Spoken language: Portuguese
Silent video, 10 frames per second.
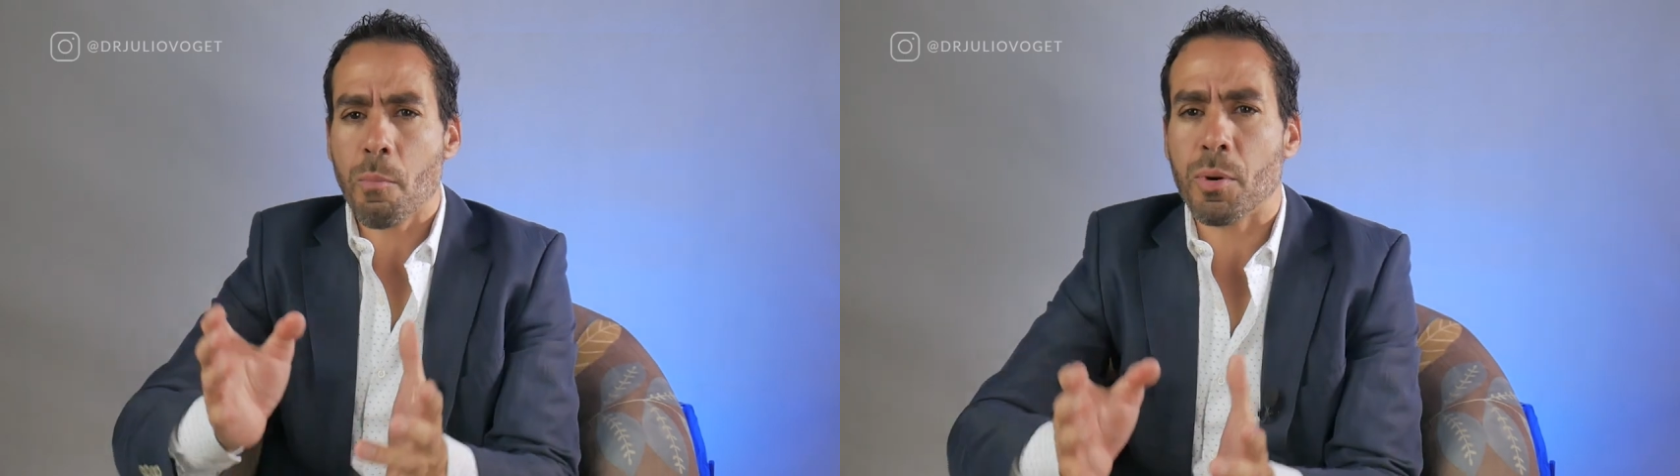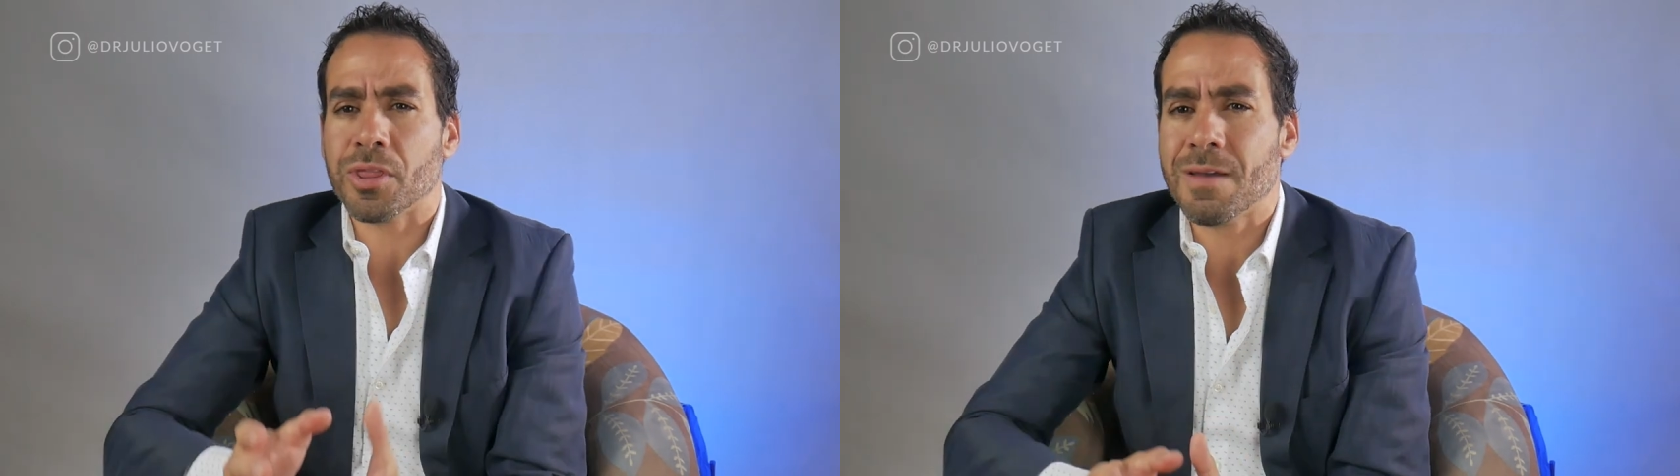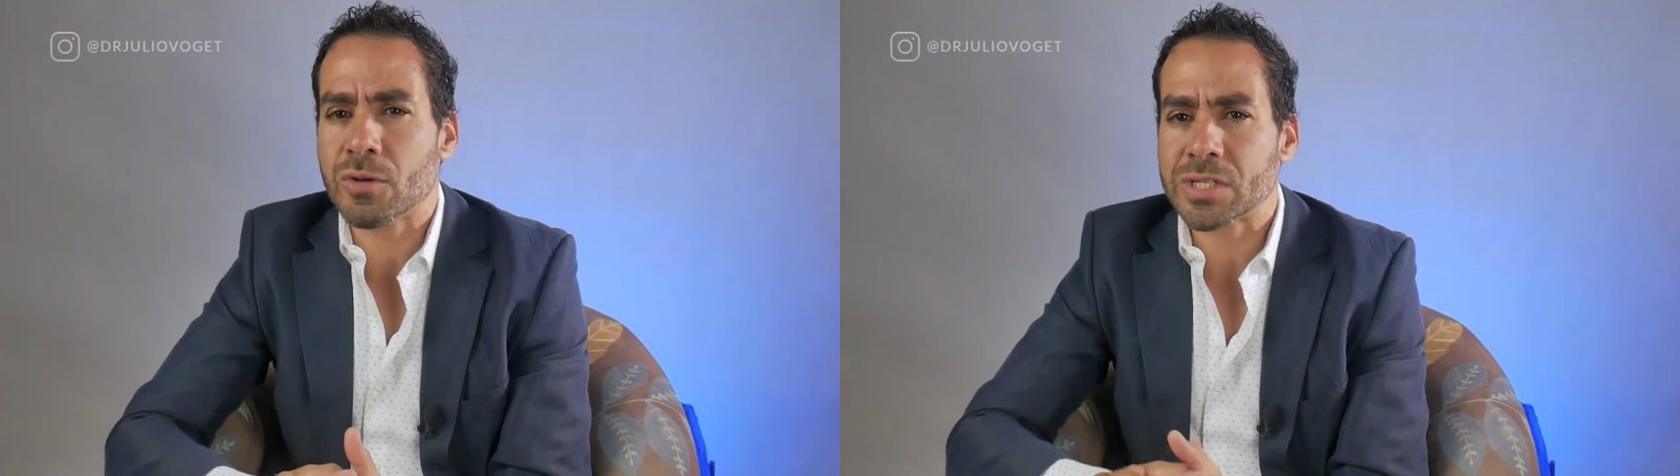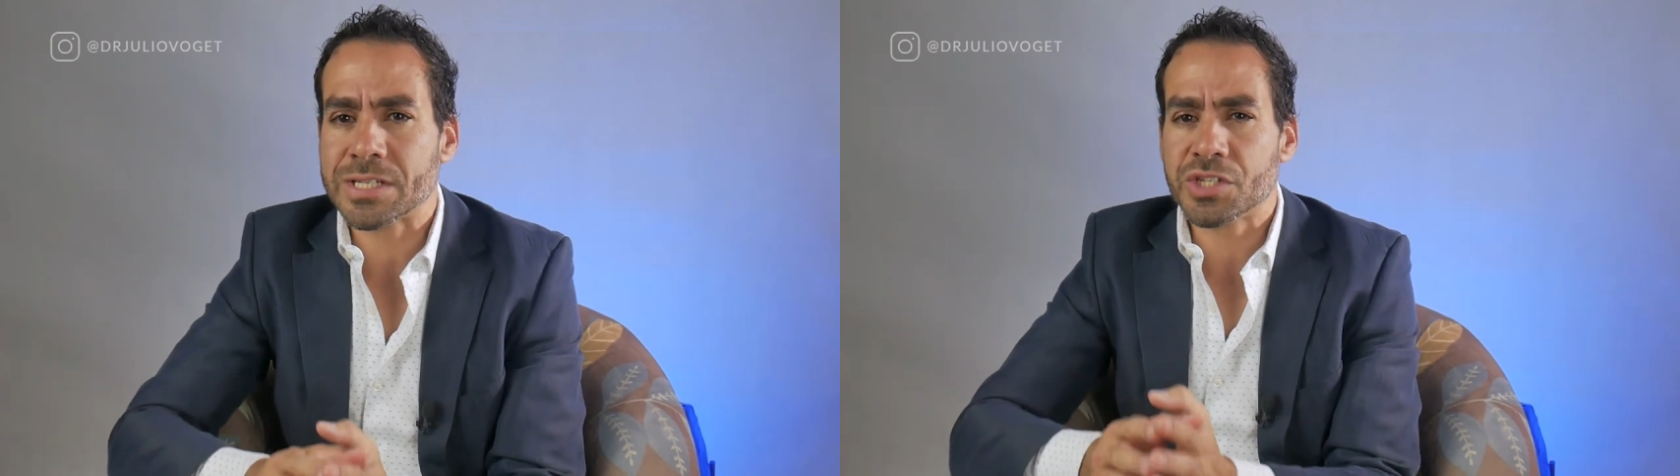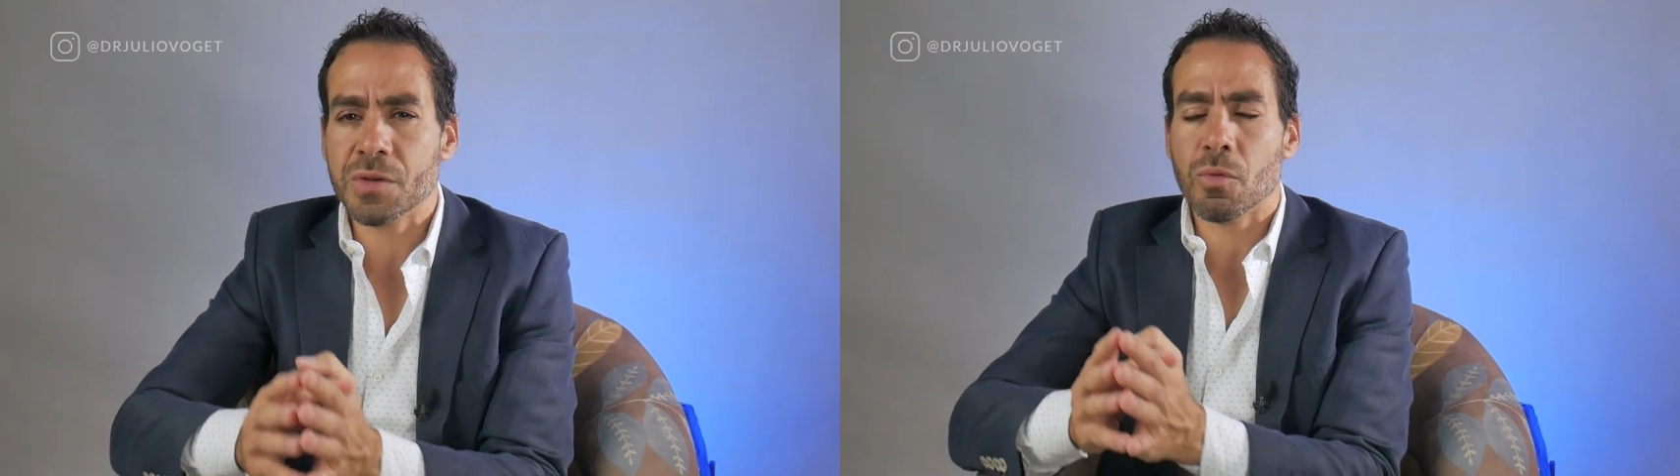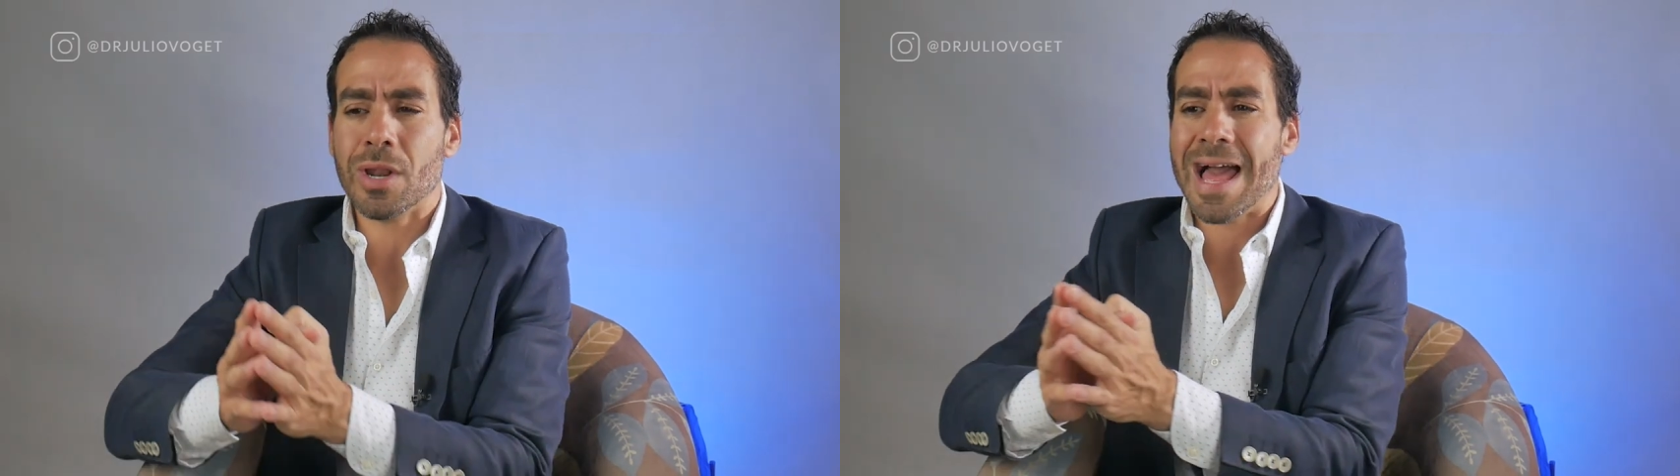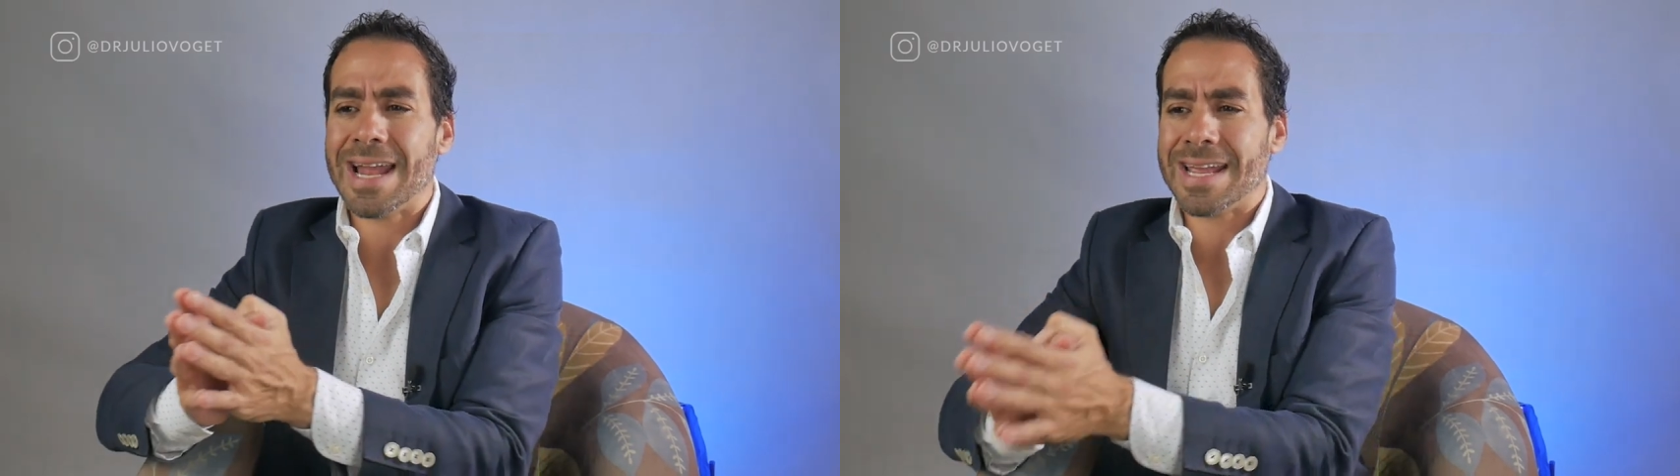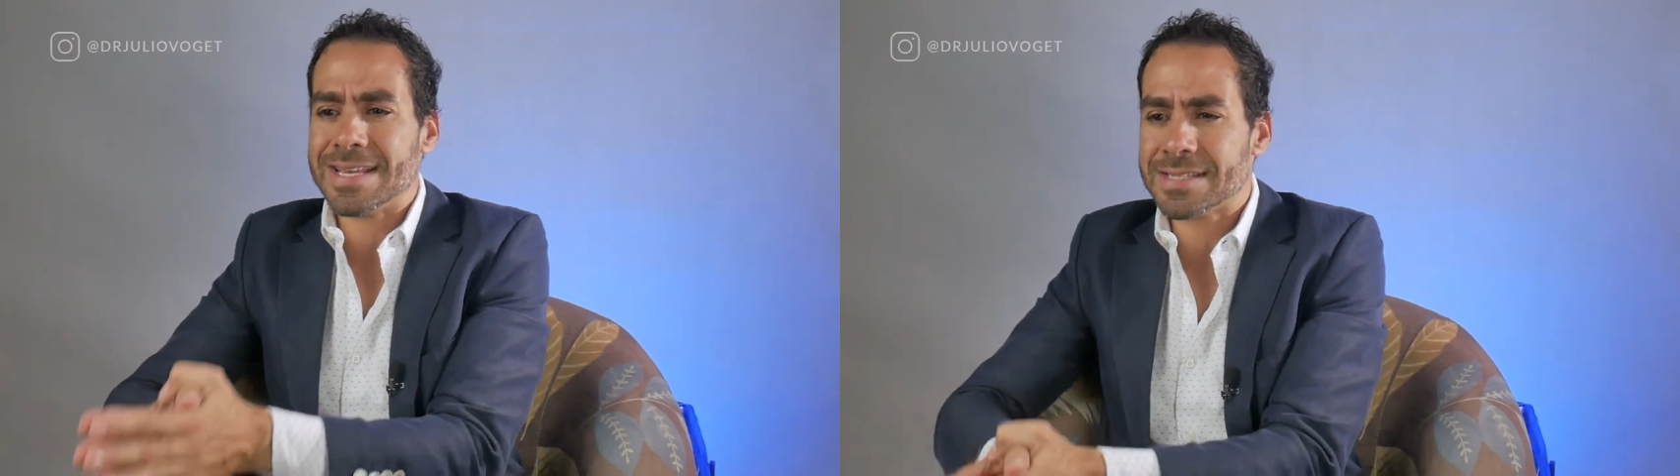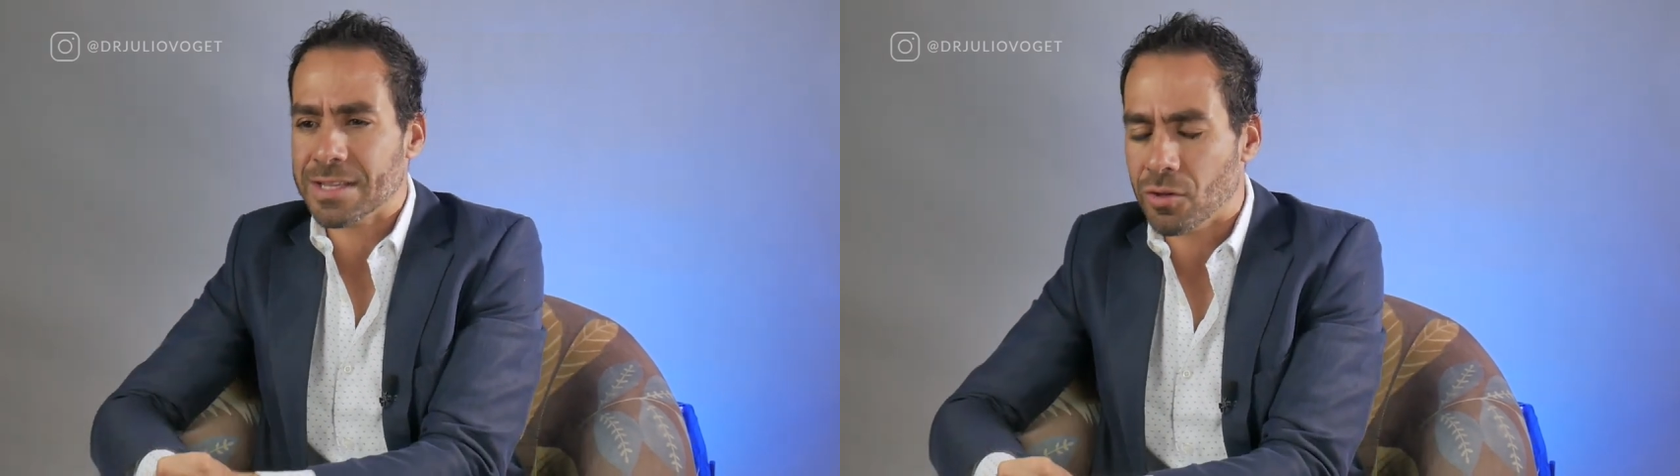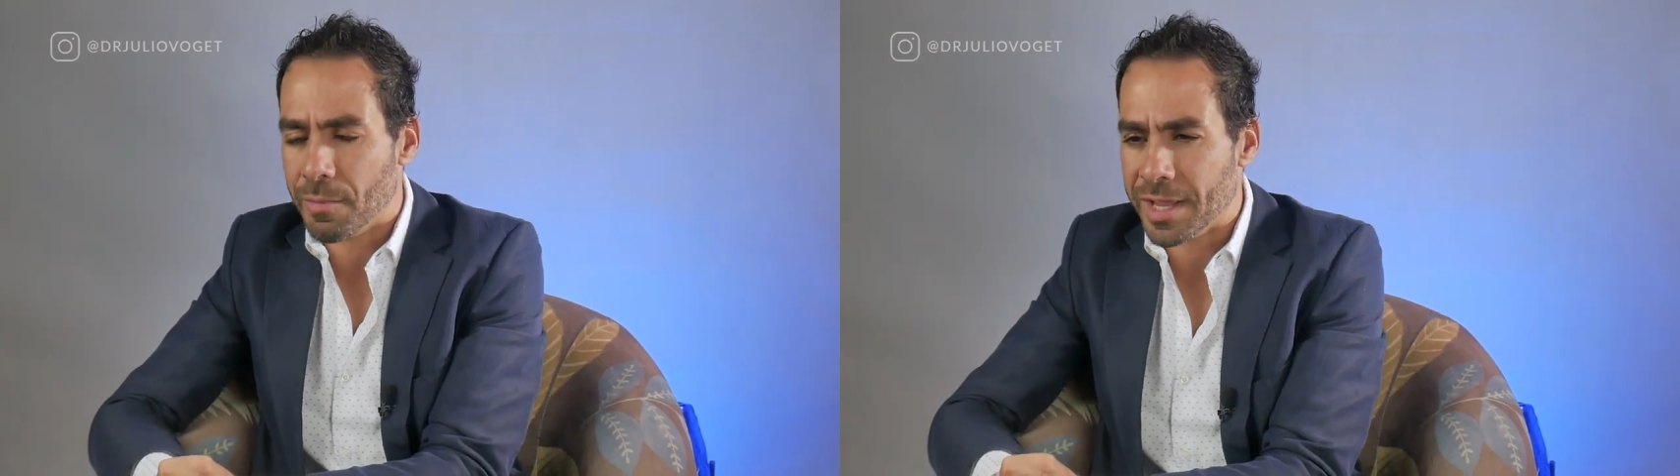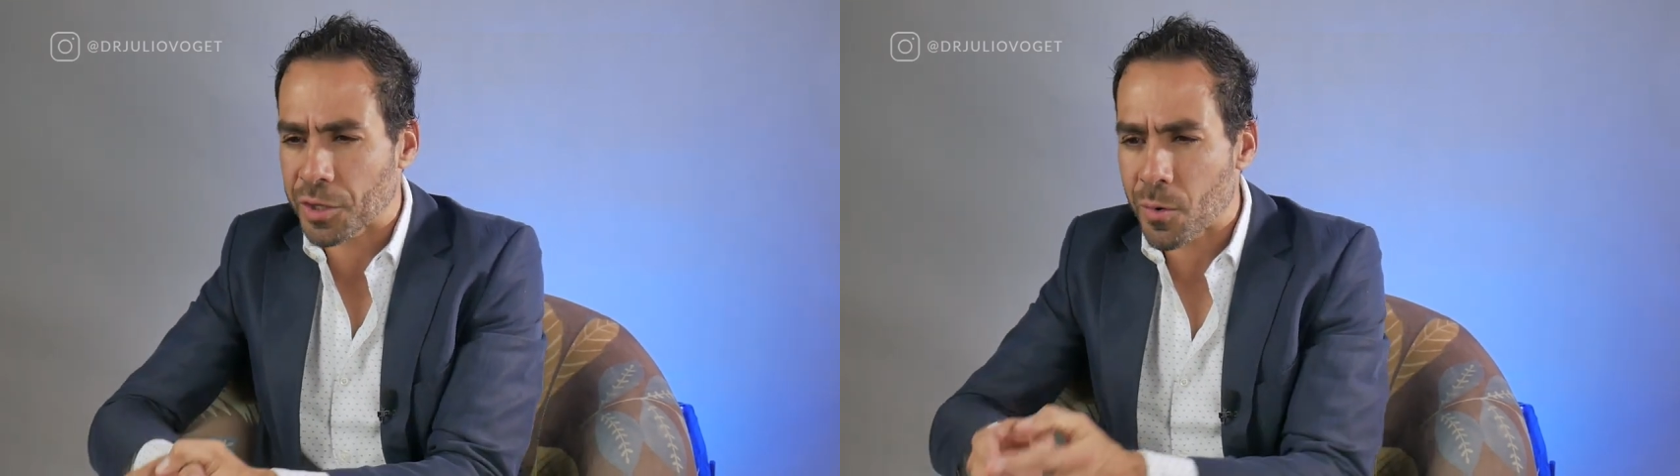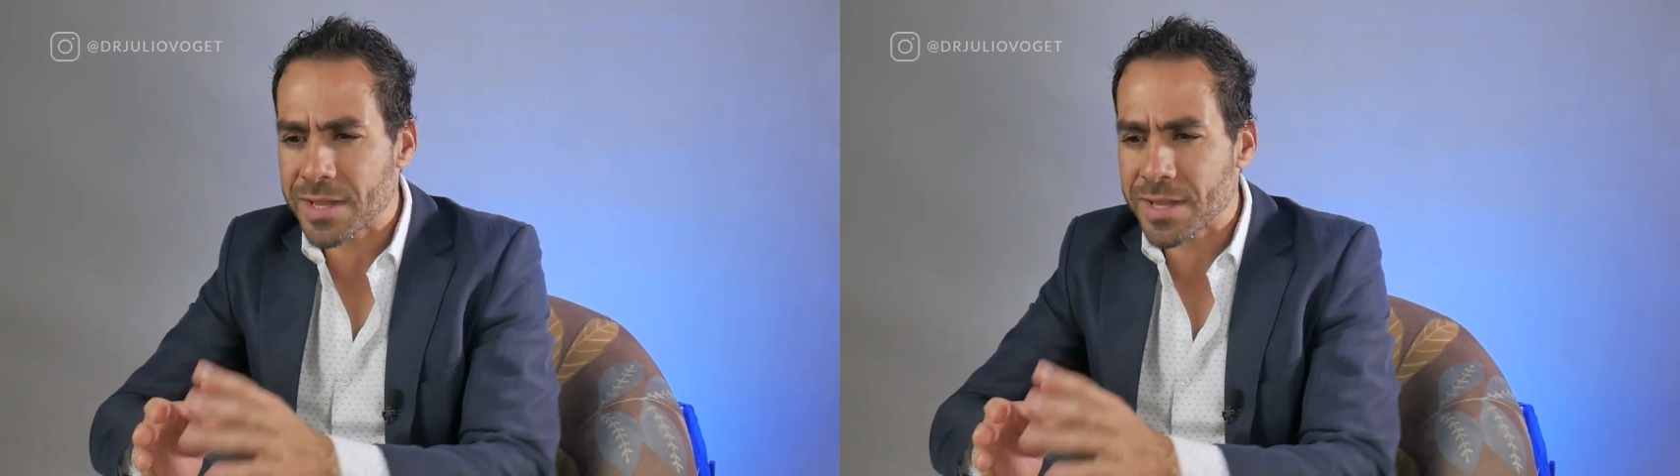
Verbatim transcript: podemos estimular esse endométrio?